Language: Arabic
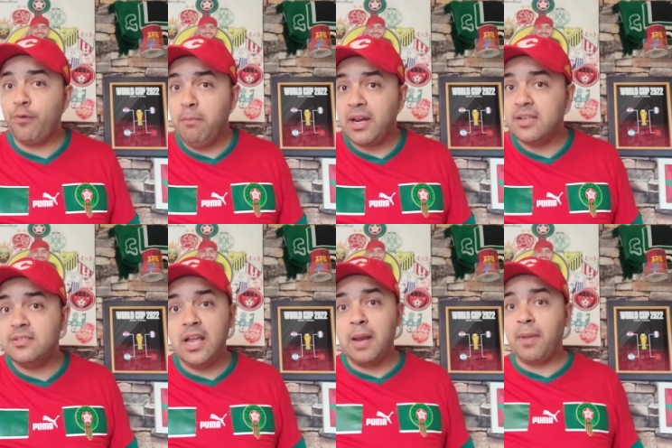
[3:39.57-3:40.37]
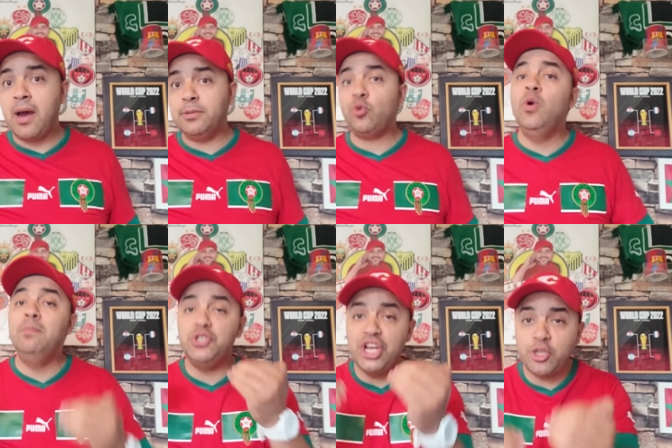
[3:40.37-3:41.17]
في المركز ديال المرابط
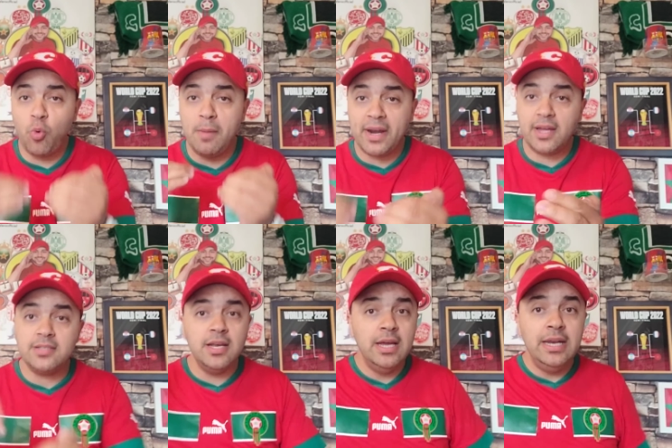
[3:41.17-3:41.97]
وماشي هذا هو المركز